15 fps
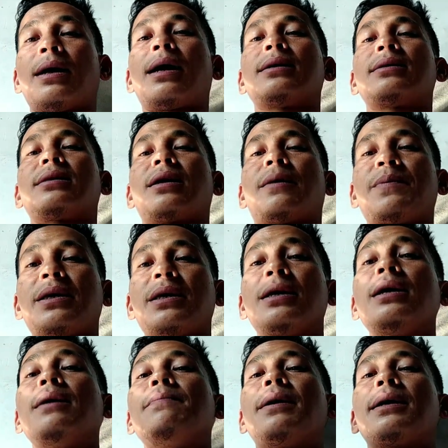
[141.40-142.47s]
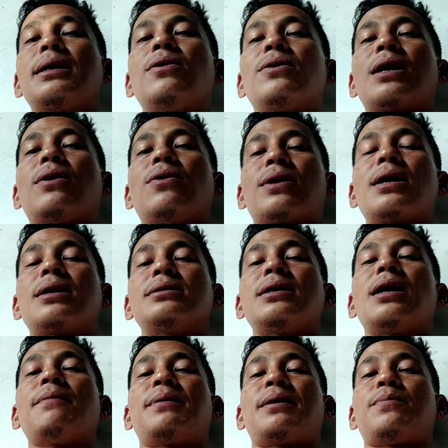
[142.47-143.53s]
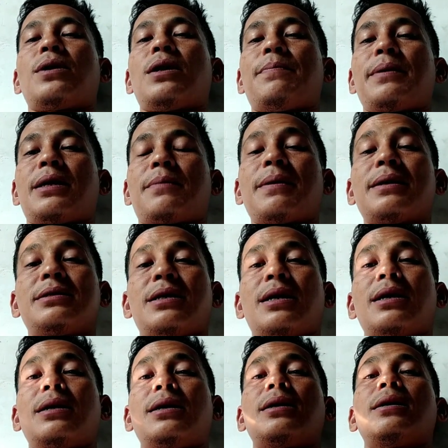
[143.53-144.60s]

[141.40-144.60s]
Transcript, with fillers: Akan tetapi, bagi orang-orang yang berpola pikir panjang,